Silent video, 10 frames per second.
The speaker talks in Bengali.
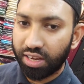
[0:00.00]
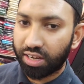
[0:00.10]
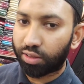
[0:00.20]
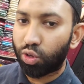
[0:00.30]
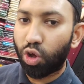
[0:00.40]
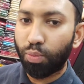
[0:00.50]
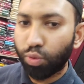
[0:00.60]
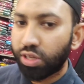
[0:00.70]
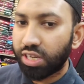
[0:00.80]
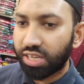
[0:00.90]
এটা তো
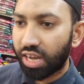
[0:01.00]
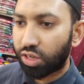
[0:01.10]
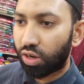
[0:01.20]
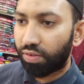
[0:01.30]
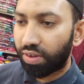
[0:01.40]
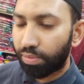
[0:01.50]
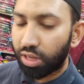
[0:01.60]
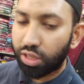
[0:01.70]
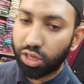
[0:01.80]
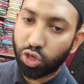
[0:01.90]
বুঝি যে আসলে
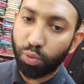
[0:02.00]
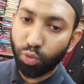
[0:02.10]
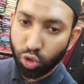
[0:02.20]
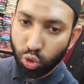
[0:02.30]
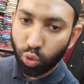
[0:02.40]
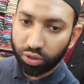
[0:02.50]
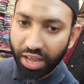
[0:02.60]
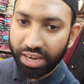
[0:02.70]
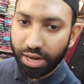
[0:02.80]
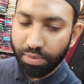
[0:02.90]
ফ্যামিলিতে আসলে পুরুষ লোক
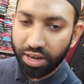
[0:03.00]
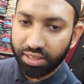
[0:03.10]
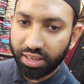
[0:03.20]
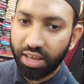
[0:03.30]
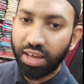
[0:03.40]
থাকে না বাড়িতে